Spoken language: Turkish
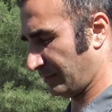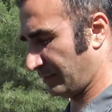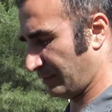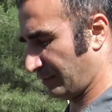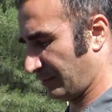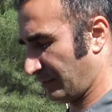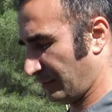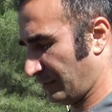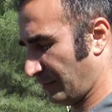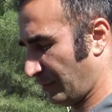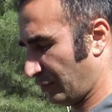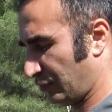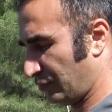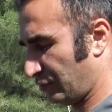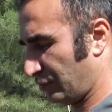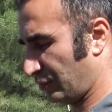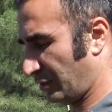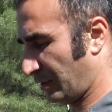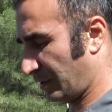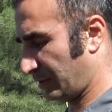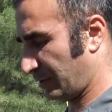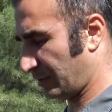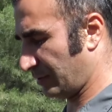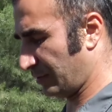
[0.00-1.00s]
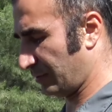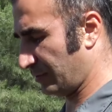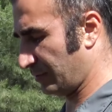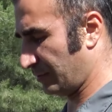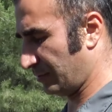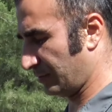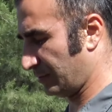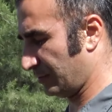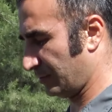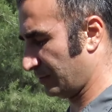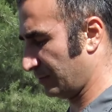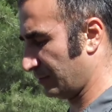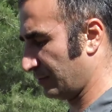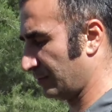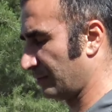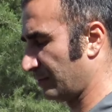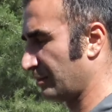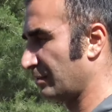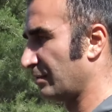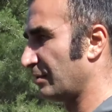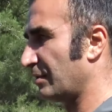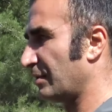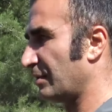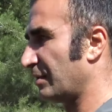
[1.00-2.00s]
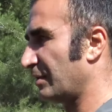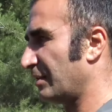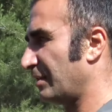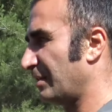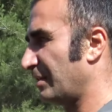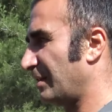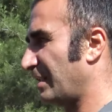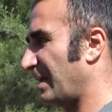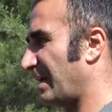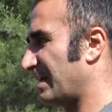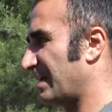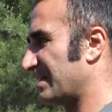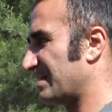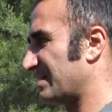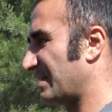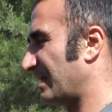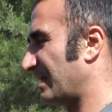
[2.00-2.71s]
Ve sevmeden ve mutsuz şekilde.